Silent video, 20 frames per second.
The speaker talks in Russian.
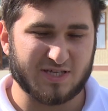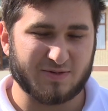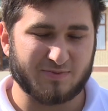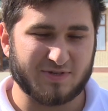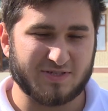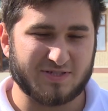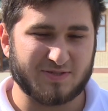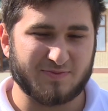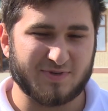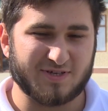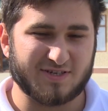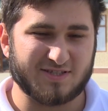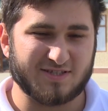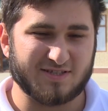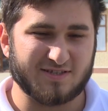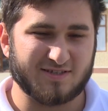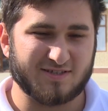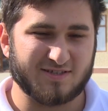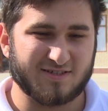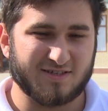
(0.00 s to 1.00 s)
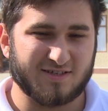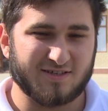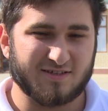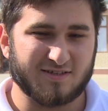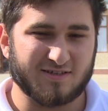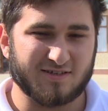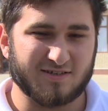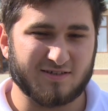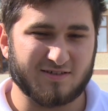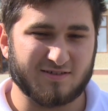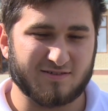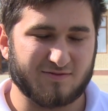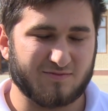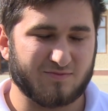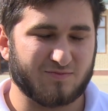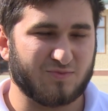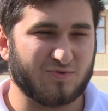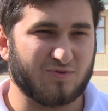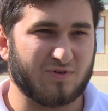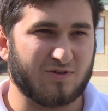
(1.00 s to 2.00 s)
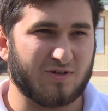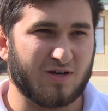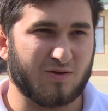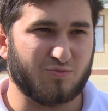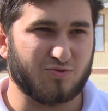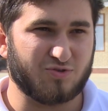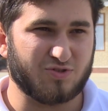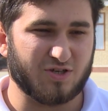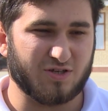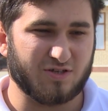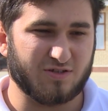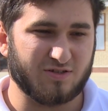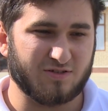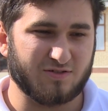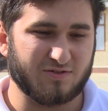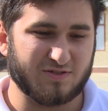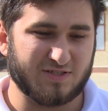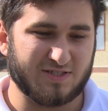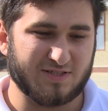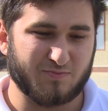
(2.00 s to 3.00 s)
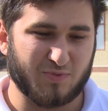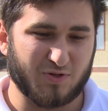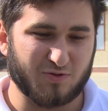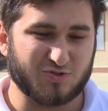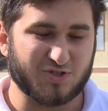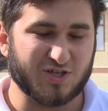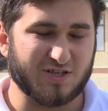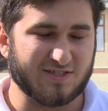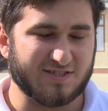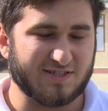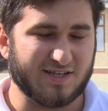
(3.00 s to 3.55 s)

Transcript: самой смерти э, обучал, э, получал